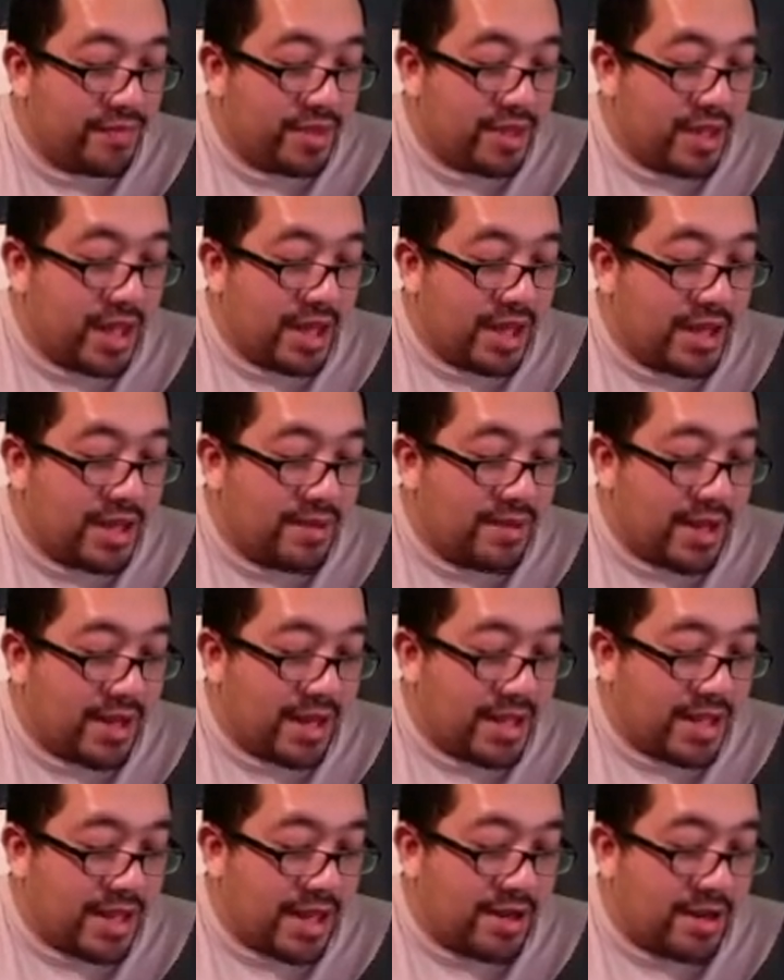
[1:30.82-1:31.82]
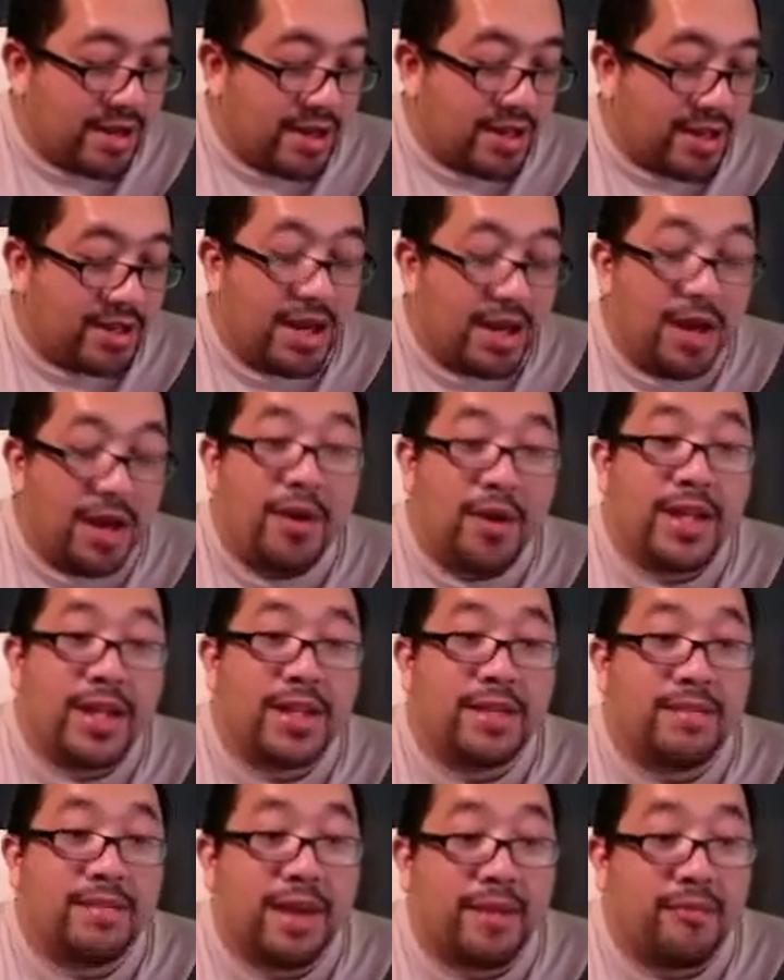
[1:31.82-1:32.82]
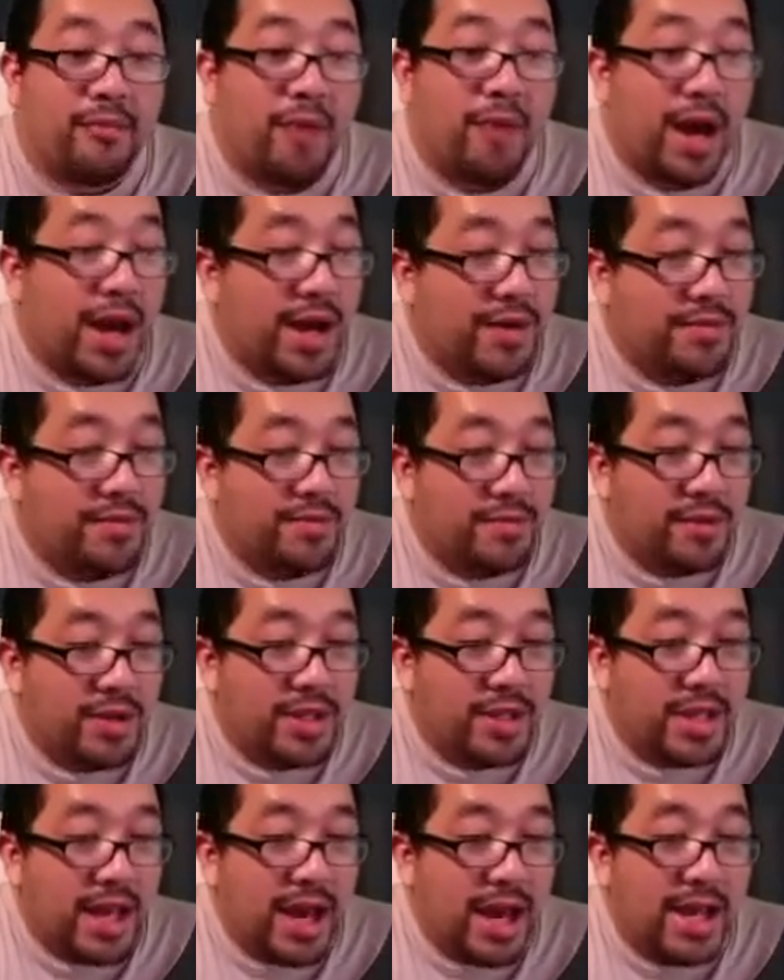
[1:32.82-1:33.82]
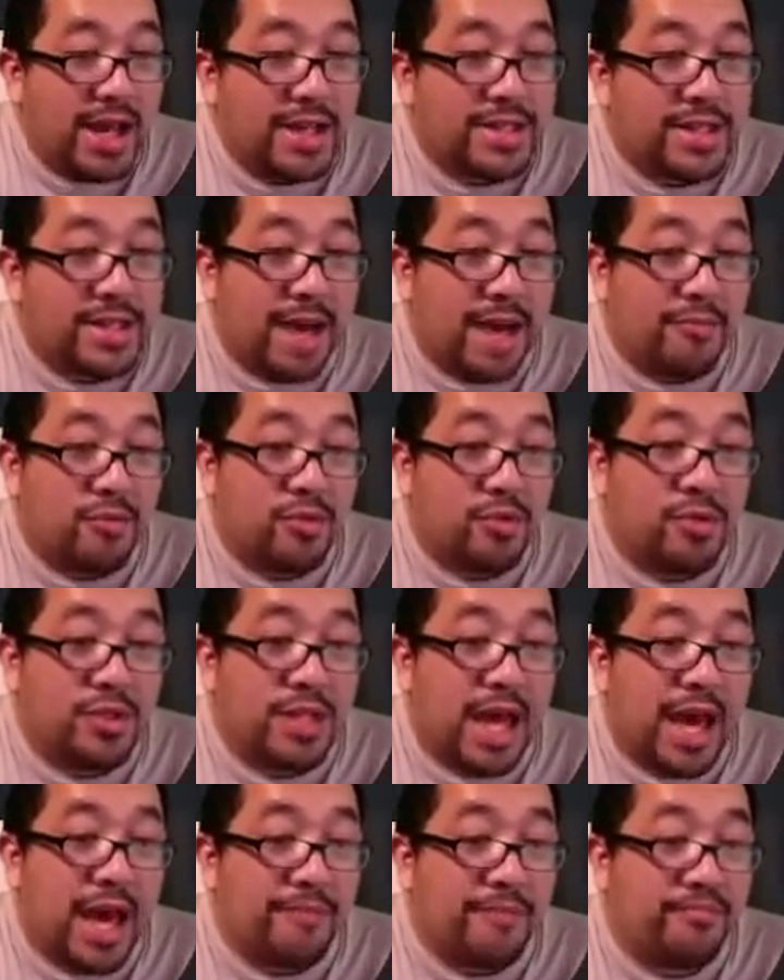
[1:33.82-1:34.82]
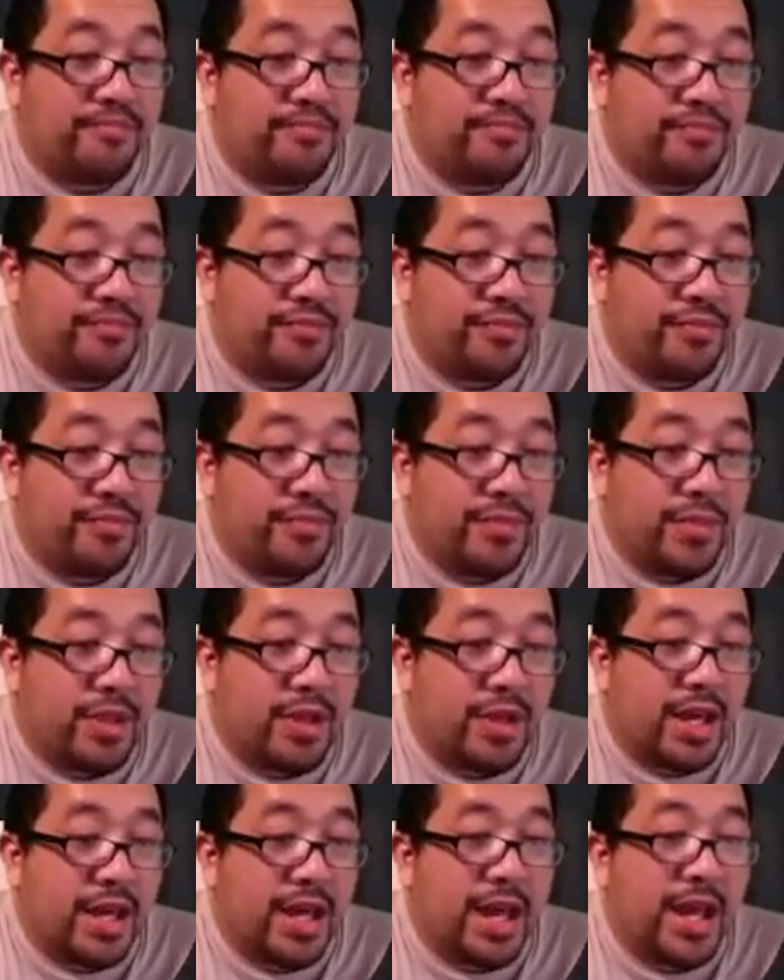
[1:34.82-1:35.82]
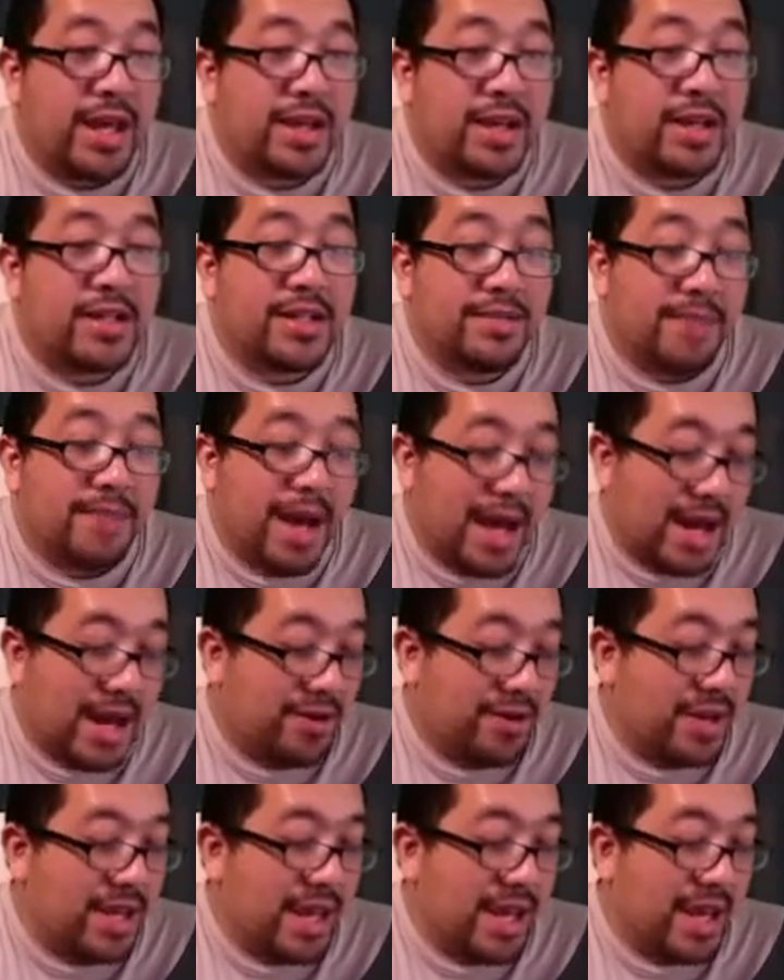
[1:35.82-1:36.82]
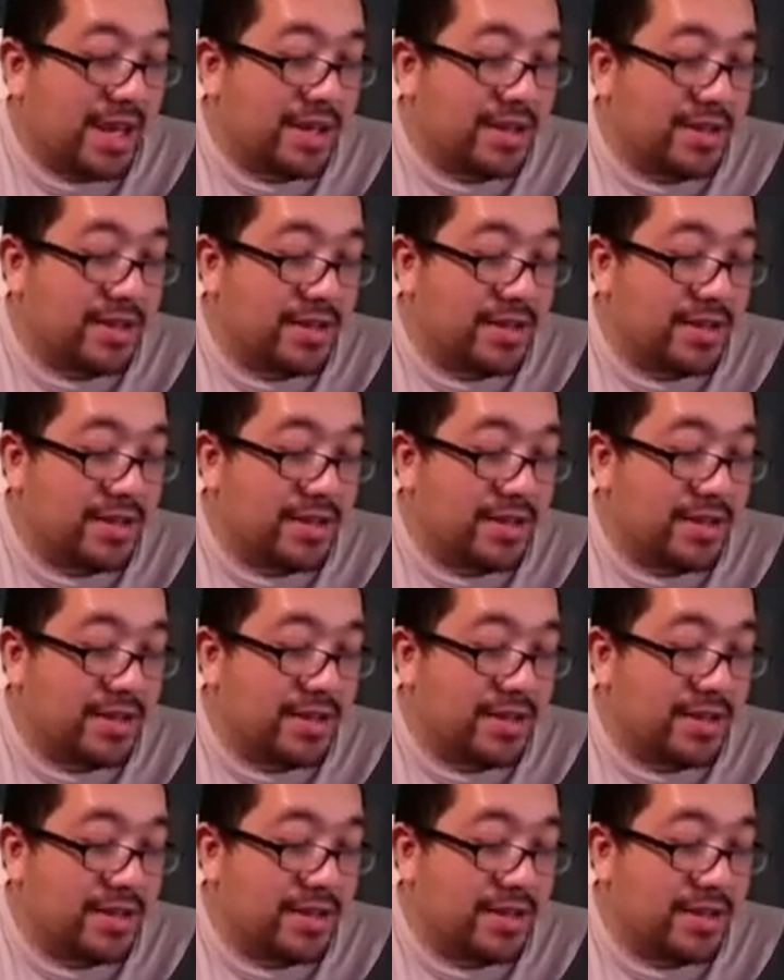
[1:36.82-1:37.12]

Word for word: อันนี้เป็นอันใหญ่หน่อย เอาไว้สำหรับวางบนทาย3คูณ3โอเคนะฮะ ก็คือบ้านเรานี่เอง